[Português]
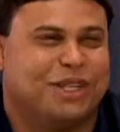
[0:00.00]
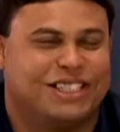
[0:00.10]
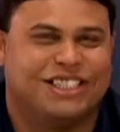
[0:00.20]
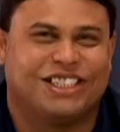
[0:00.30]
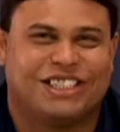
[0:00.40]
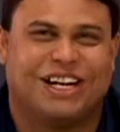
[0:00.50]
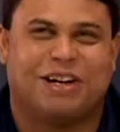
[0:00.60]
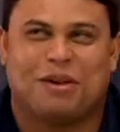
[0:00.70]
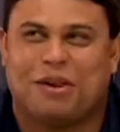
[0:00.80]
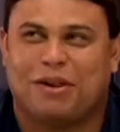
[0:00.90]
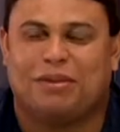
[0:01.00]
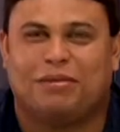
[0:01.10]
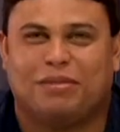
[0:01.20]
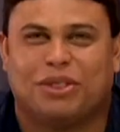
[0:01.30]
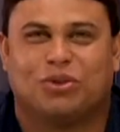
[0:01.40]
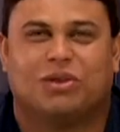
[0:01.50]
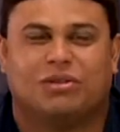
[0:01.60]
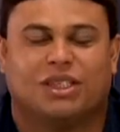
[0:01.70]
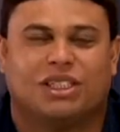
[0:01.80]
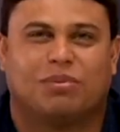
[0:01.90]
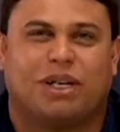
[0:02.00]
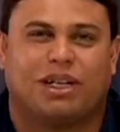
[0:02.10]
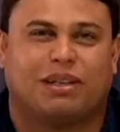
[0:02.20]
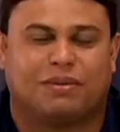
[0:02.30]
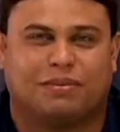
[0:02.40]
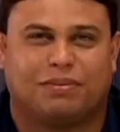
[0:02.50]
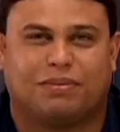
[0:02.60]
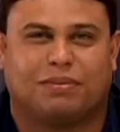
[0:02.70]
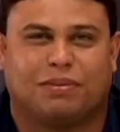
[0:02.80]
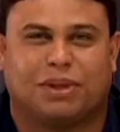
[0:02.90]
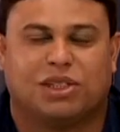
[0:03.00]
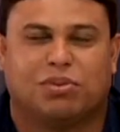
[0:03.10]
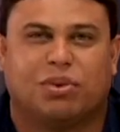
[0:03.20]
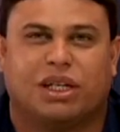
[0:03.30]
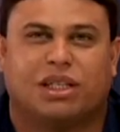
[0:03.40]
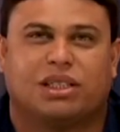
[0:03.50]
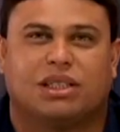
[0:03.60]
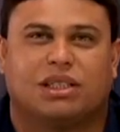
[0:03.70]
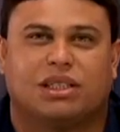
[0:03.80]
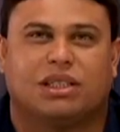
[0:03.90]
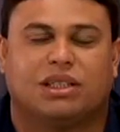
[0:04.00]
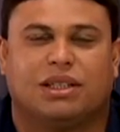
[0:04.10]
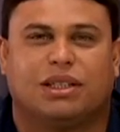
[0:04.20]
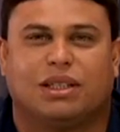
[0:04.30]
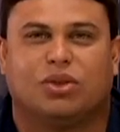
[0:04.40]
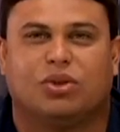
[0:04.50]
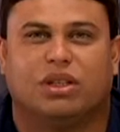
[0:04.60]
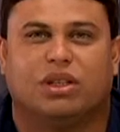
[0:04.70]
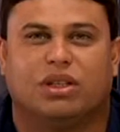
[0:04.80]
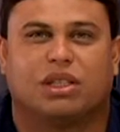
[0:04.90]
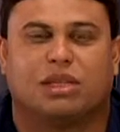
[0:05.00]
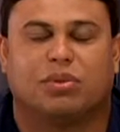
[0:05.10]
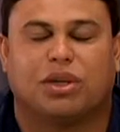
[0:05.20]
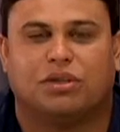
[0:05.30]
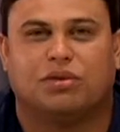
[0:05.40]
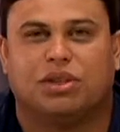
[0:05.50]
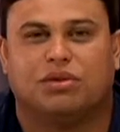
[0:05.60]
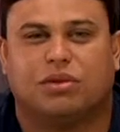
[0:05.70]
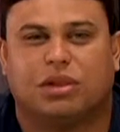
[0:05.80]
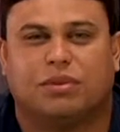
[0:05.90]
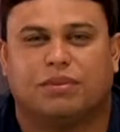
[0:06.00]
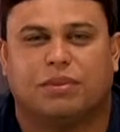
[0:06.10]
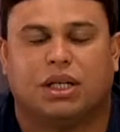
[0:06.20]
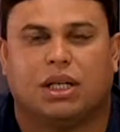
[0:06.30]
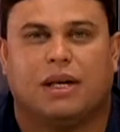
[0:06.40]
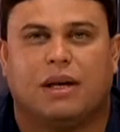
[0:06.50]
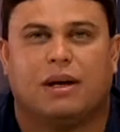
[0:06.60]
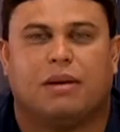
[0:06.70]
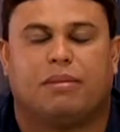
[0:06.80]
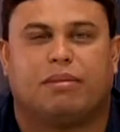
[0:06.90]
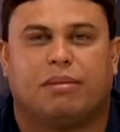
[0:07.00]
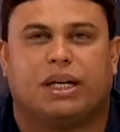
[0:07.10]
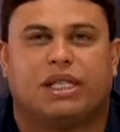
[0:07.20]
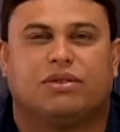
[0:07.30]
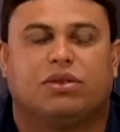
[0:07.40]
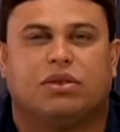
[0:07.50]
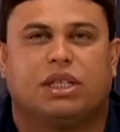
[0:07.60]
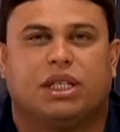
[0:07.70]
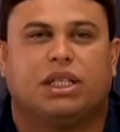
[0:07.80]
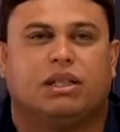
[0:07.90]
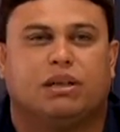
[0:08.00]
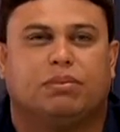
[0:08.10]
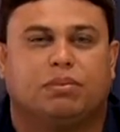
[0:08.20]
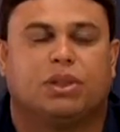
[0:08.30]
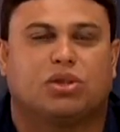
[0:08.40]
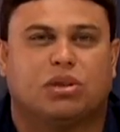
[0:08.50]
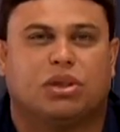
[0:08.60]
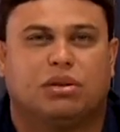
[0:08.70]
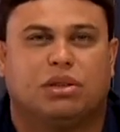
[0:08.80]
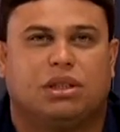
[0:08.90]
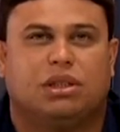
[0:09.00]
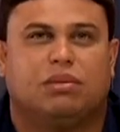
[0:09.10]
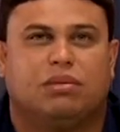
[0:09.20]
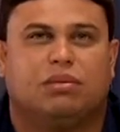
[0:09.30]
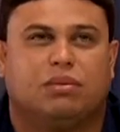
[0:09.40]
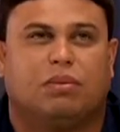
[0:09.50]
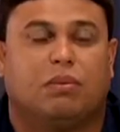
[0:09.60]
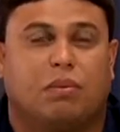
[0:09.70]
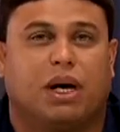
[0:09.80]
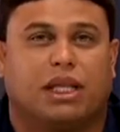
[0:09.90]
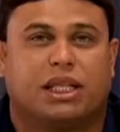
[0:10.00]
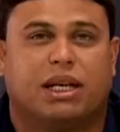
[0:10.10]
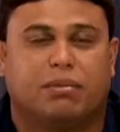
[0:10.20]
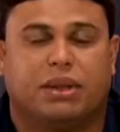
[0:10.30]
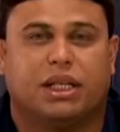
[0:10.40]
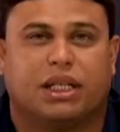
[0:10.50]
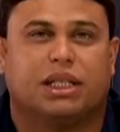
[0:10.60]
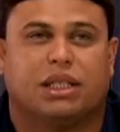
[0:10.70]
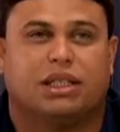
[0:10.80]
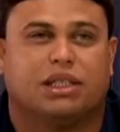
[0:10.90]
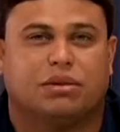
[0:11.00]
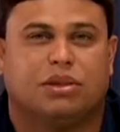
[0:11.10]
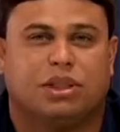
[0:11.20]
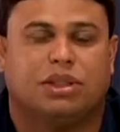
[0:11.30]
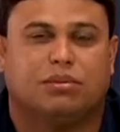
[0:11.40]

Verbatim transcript: presente lá mais uma vez para para disputar esse, esse, torneio, esse campeonato de futebol. Mas vão ter pessoas de, de até na beira aqui da, de, de